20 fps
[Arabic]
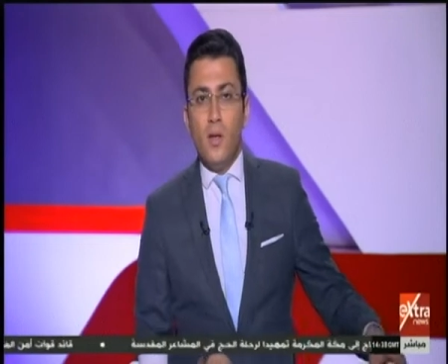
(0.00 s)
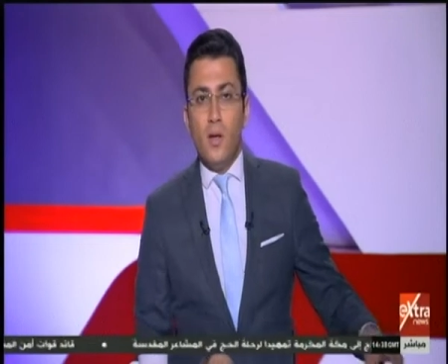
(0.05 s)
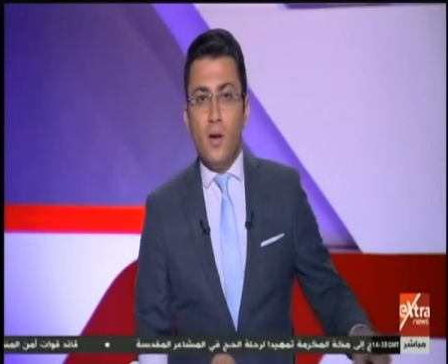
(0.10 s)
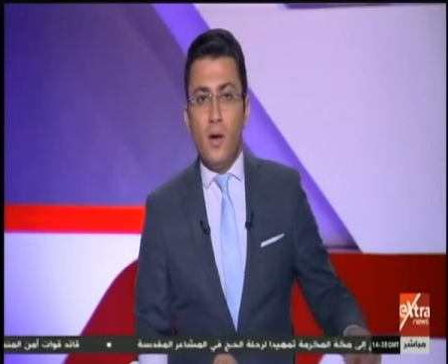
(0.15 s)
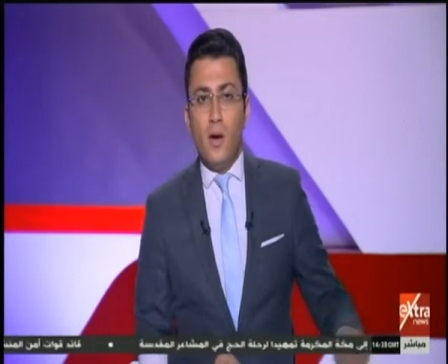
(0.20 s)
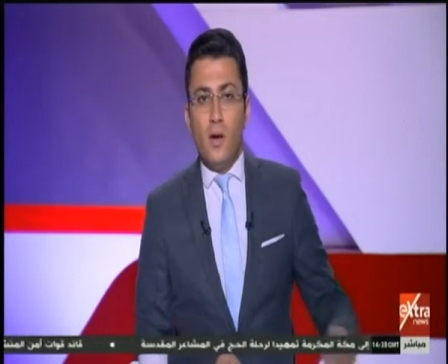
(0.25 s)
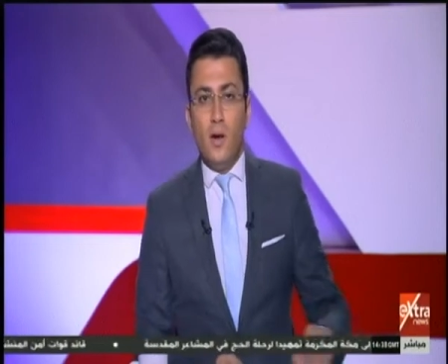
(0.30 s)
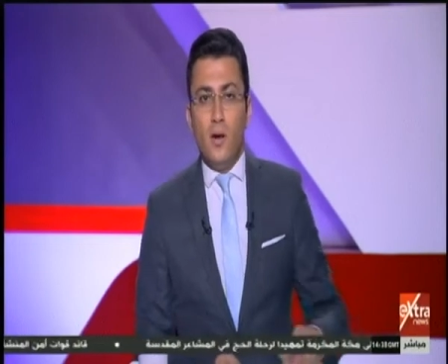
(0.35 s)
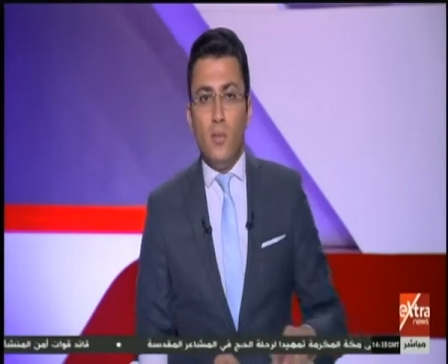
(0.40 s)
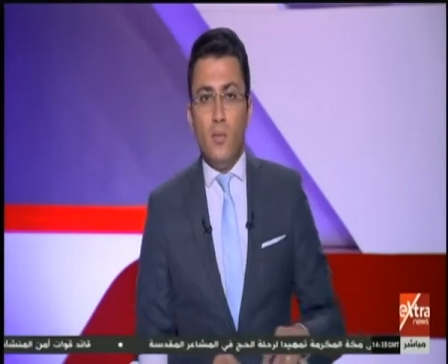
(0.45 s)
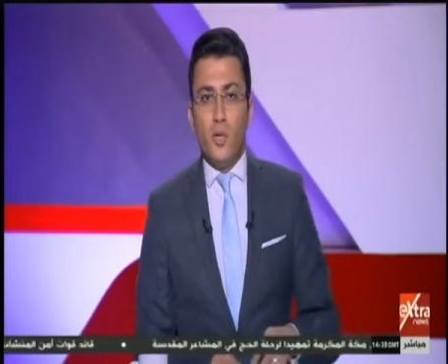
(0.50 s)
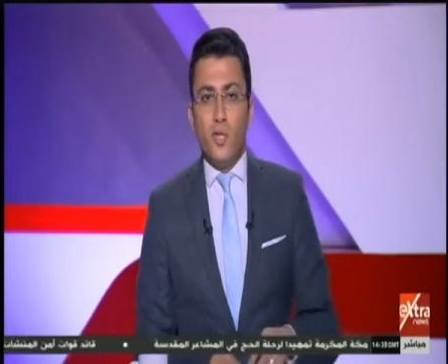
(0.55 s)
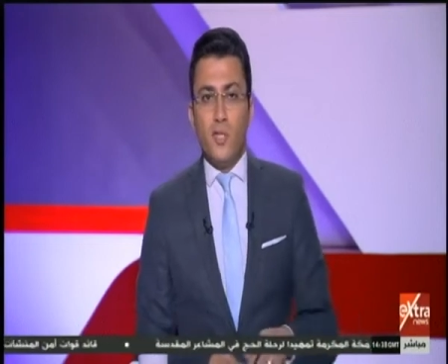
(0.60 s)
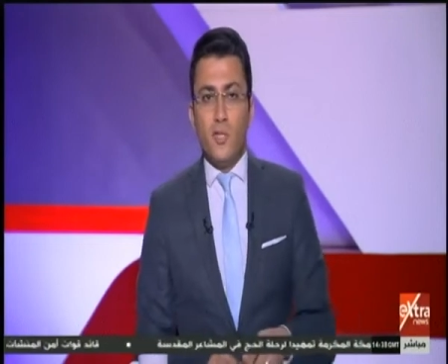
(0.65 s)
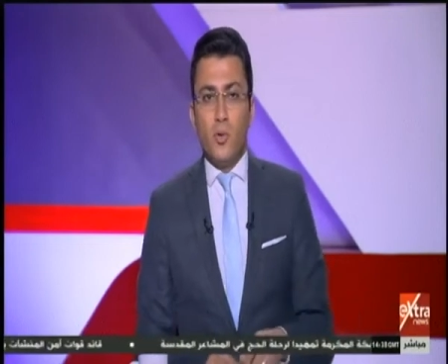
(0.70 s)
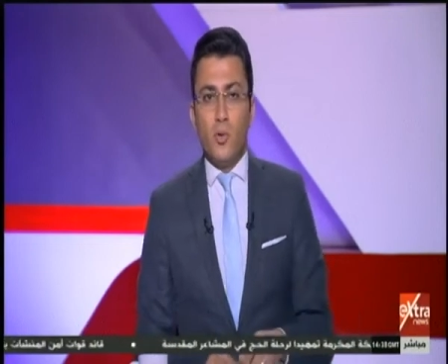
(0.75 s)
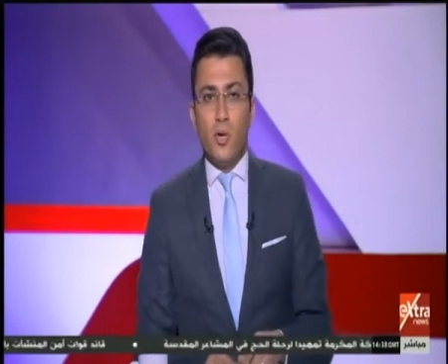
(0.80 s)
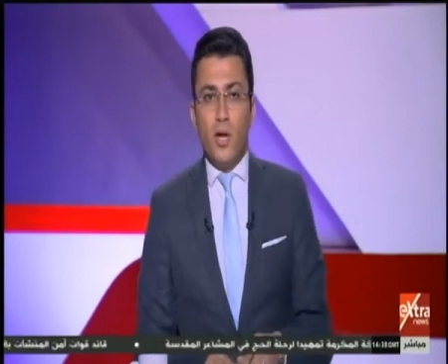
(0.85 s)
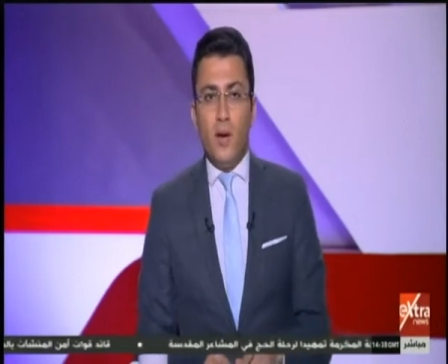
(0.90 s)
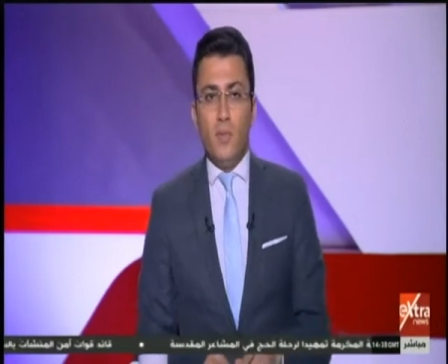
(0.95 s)
قال
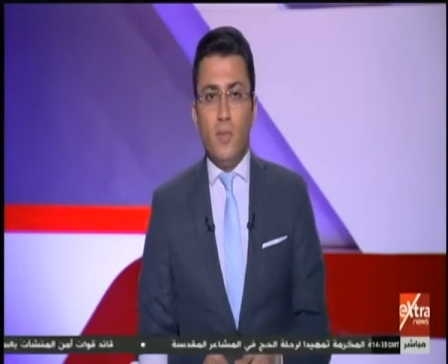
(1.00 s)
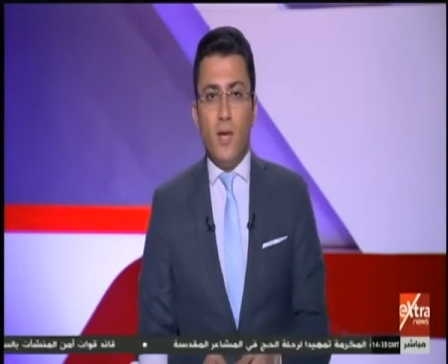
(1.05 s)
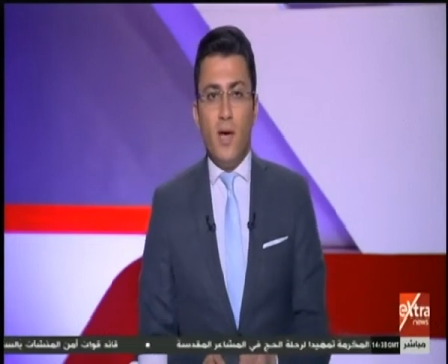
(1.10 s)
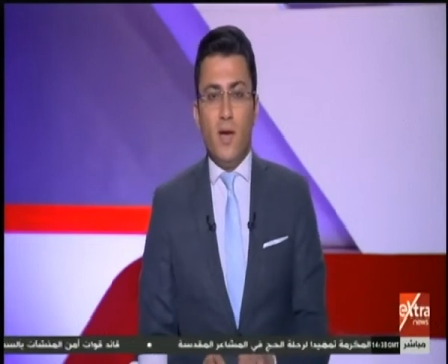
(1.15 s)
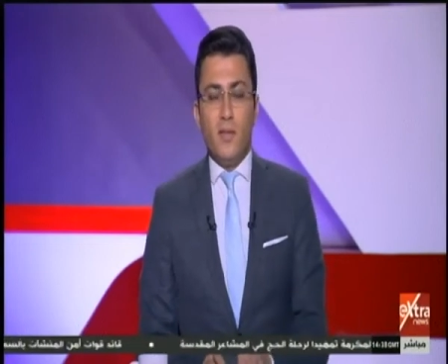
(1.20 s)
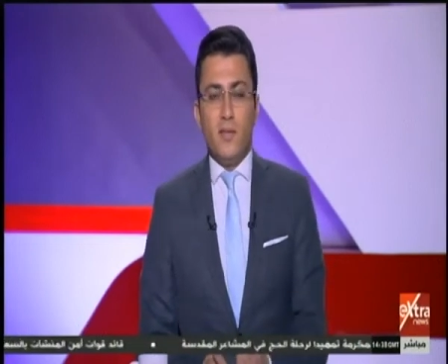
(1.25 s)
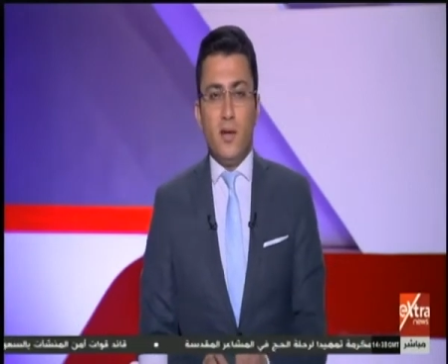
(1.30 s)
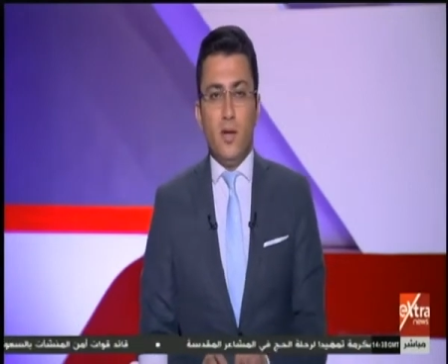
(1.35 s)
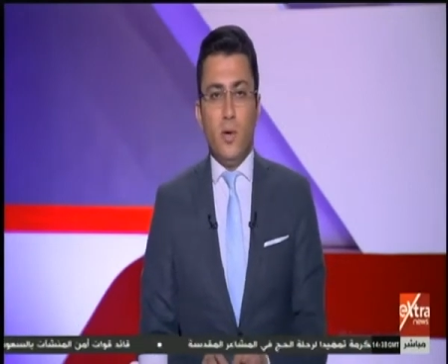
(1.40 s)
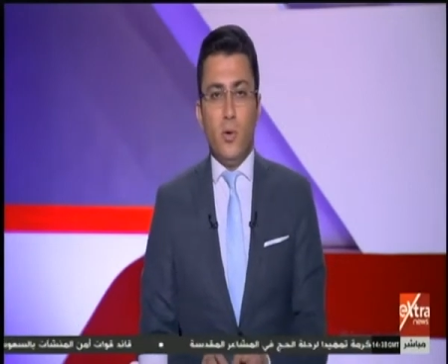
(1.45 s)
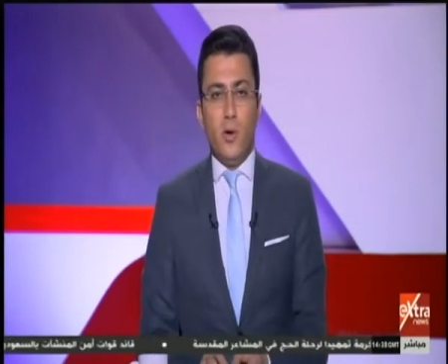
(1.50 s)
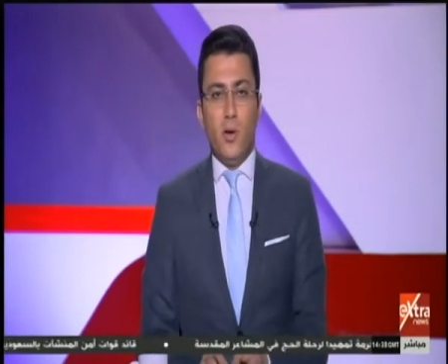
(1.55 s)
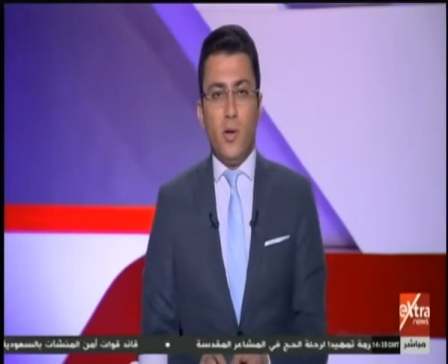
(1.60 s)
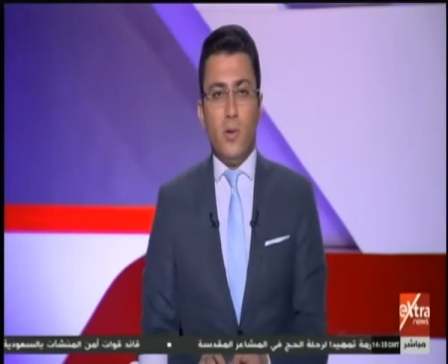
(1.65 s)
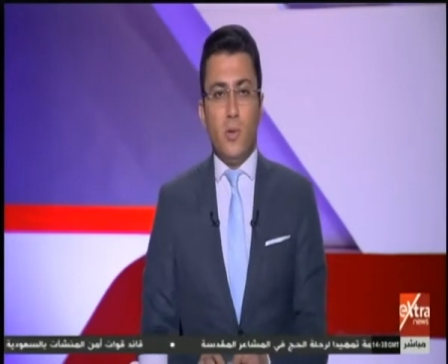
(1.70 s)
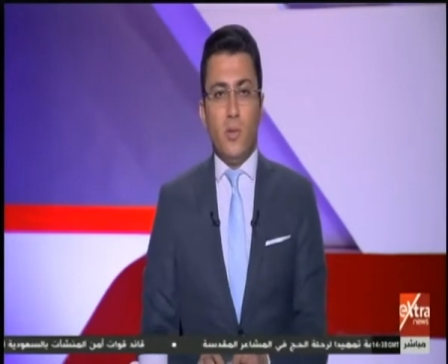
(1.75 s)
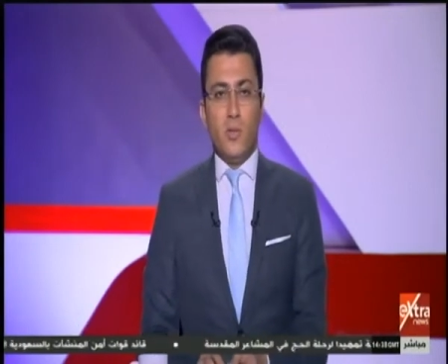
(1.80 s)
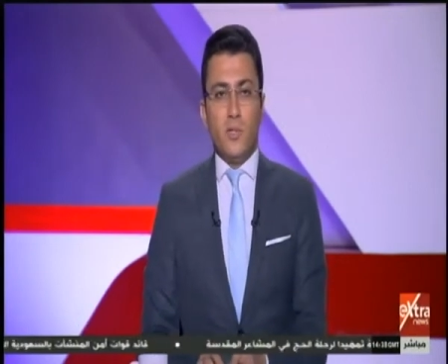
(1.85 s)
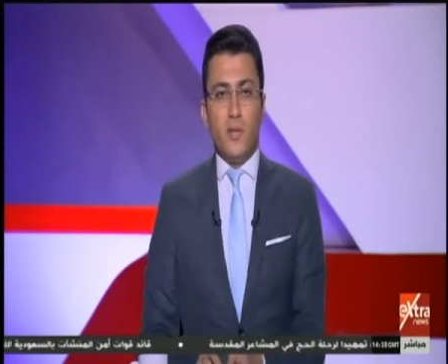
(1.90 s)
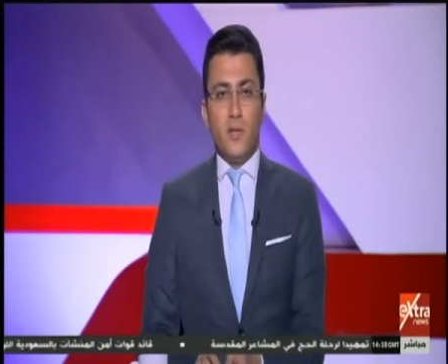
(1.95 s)
المنسق العام لهيئة الحوار
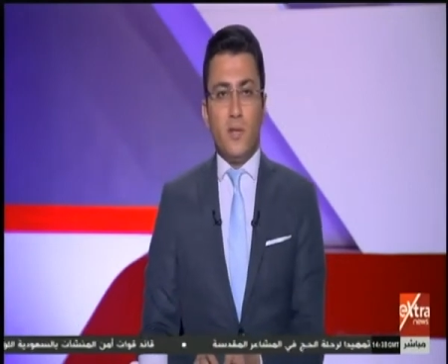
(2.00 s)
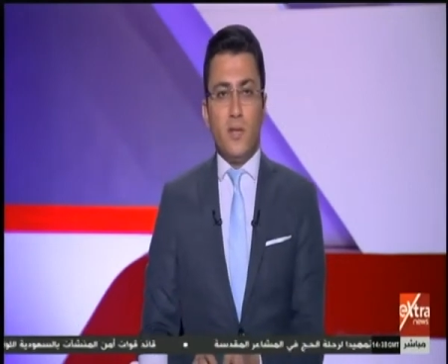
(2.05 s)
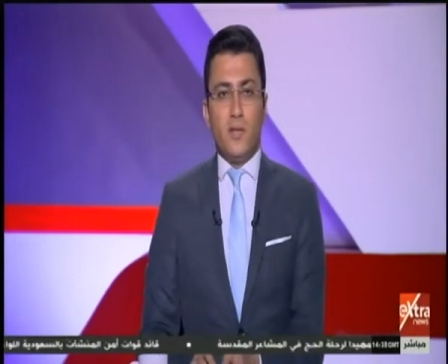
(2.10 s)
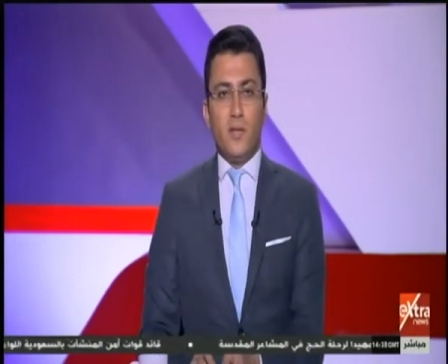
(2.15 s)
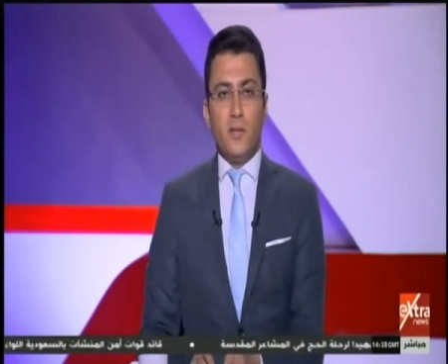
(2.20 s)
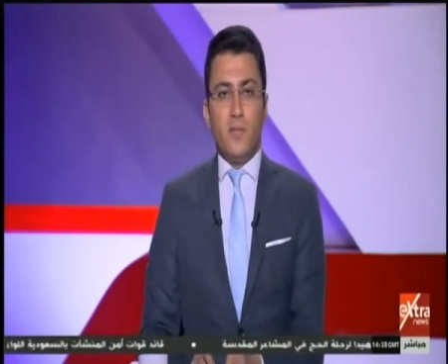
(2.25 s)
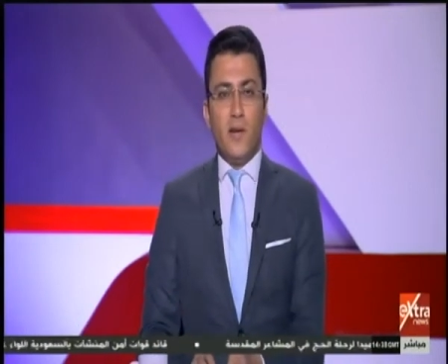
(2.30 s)
والوساطة